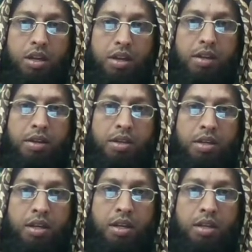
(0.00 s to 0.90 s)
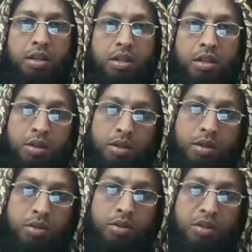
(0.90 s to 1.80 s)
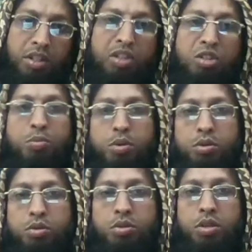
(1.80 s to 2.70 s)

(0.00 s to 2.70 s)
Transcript: এই দ্বিতীয় পদ্ধতি